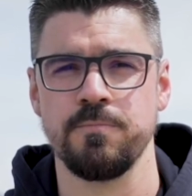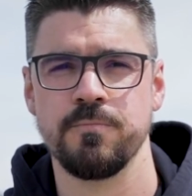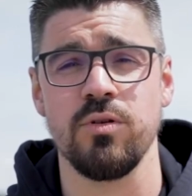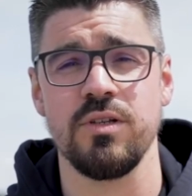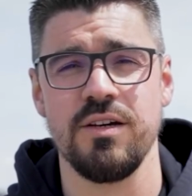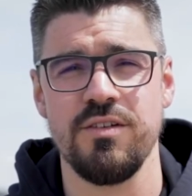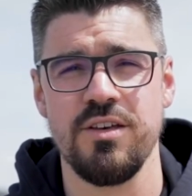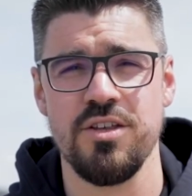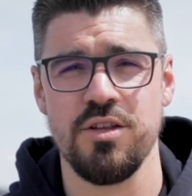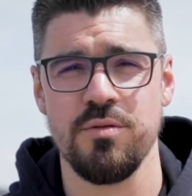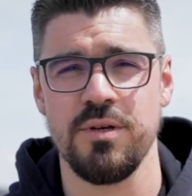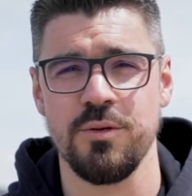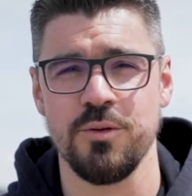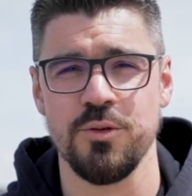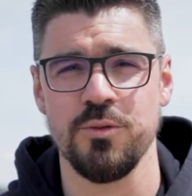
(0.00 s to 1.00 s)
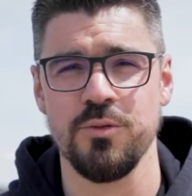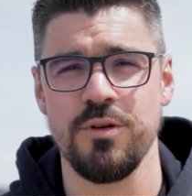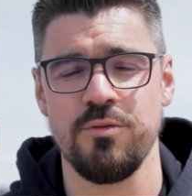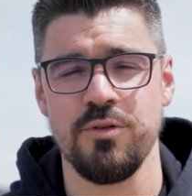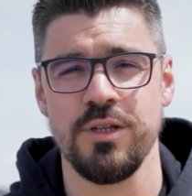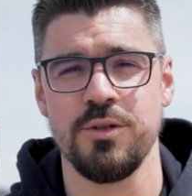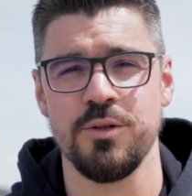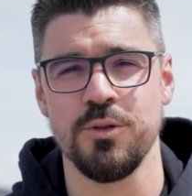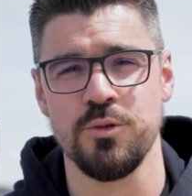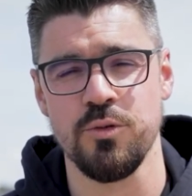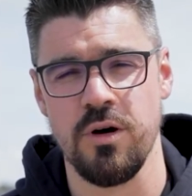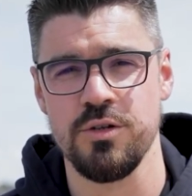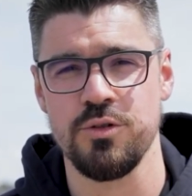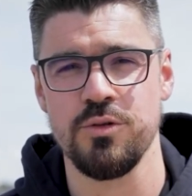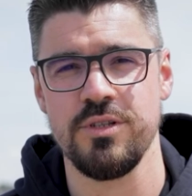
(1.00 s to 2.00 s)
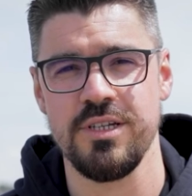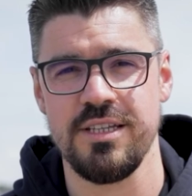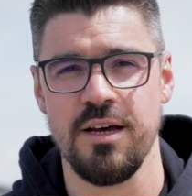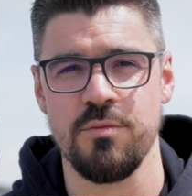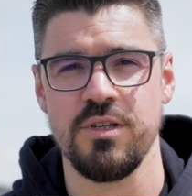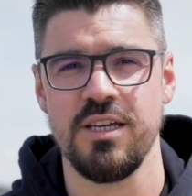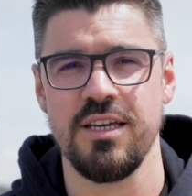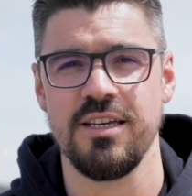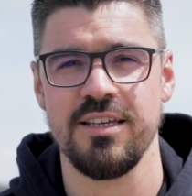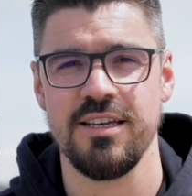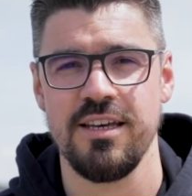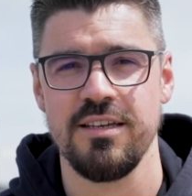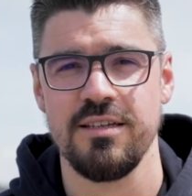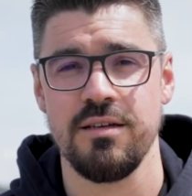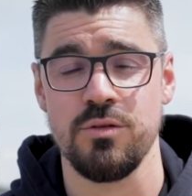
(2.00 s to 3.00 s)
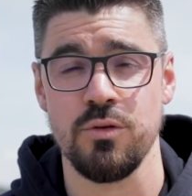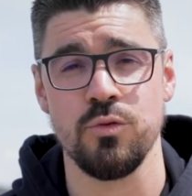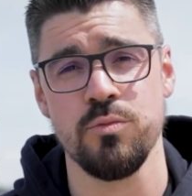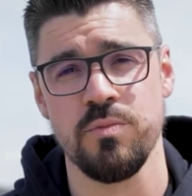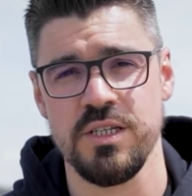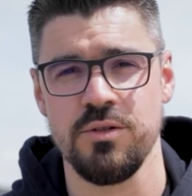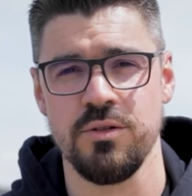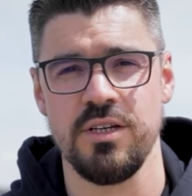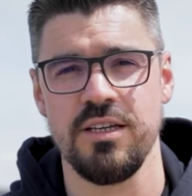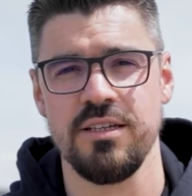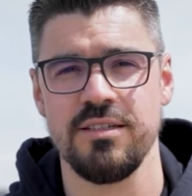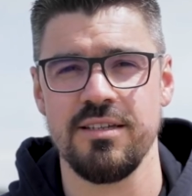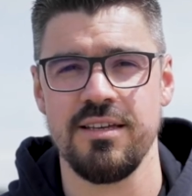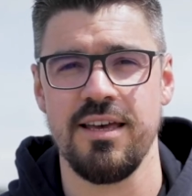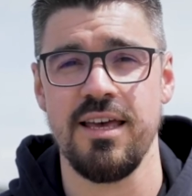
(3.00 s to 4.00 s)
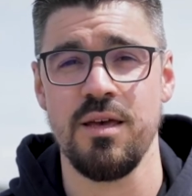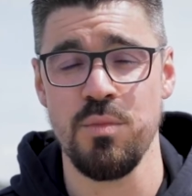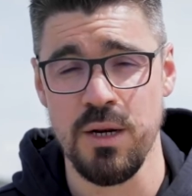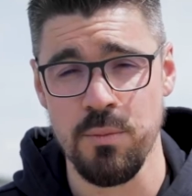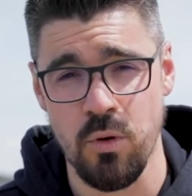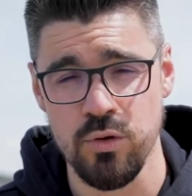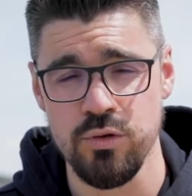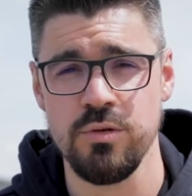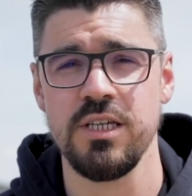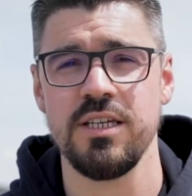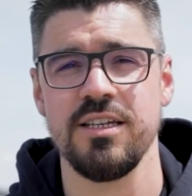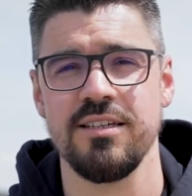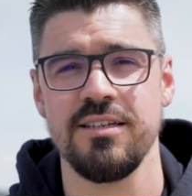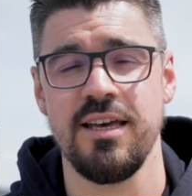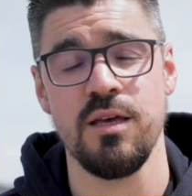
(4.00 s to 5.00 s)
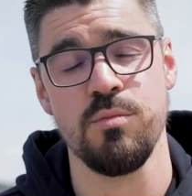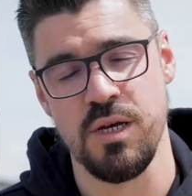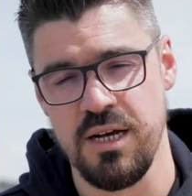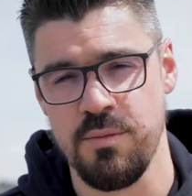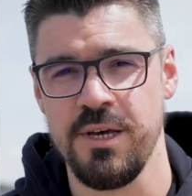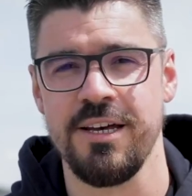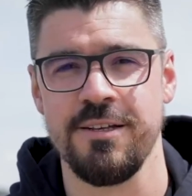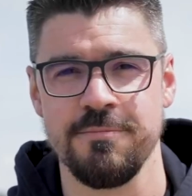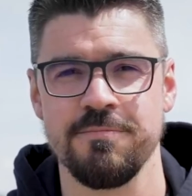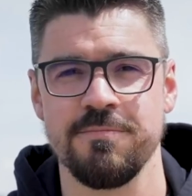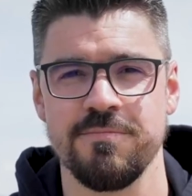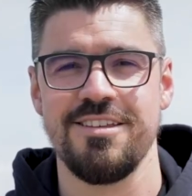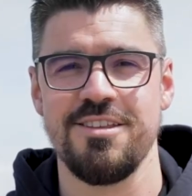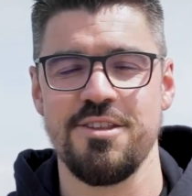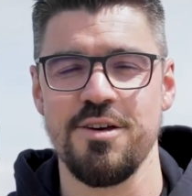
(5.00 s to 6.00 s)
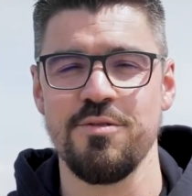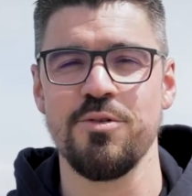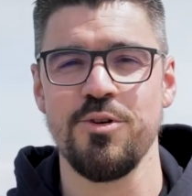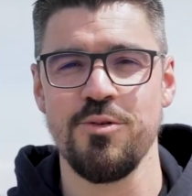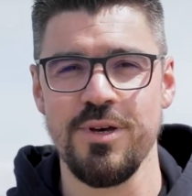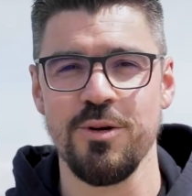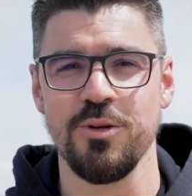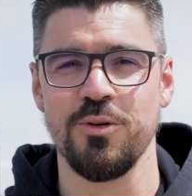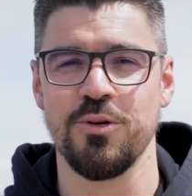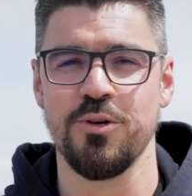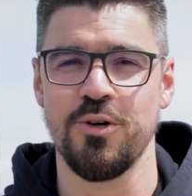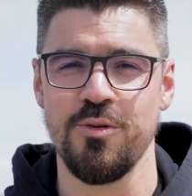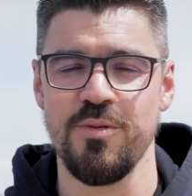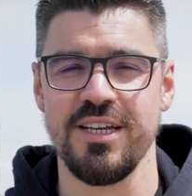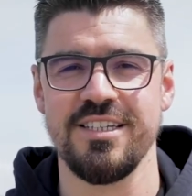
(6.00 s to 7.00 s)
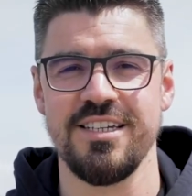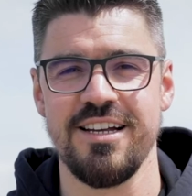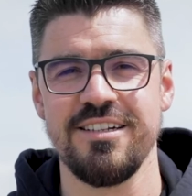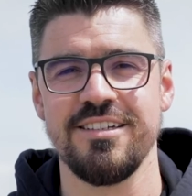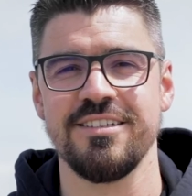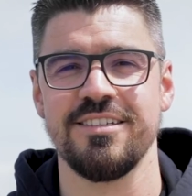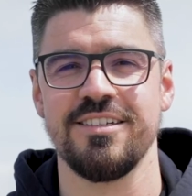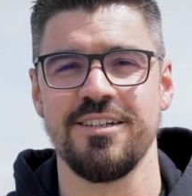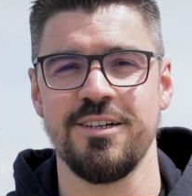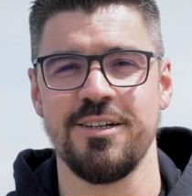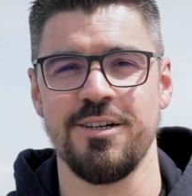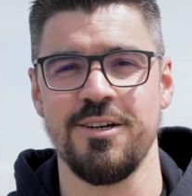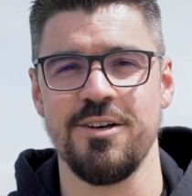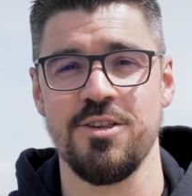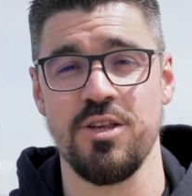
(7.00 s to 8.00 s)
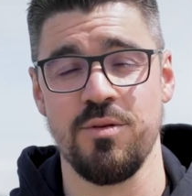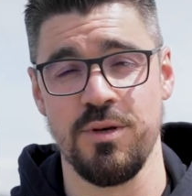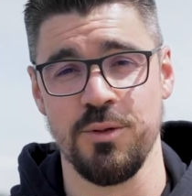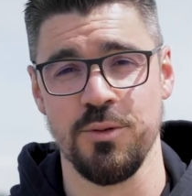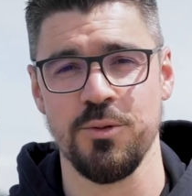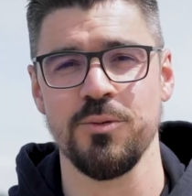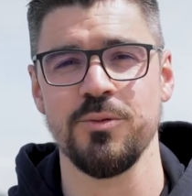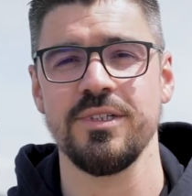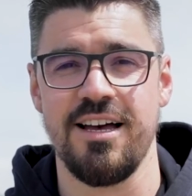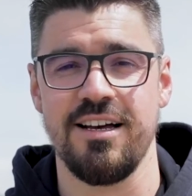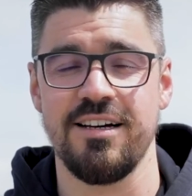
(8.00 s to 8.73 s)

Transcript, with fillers: Pour travailler chez Béganton, il faut être courageux, déterminé et surtout passionné, aimer le produit et aimer la mer. J'ai évolué en tant que commercial euh, chez Béganton.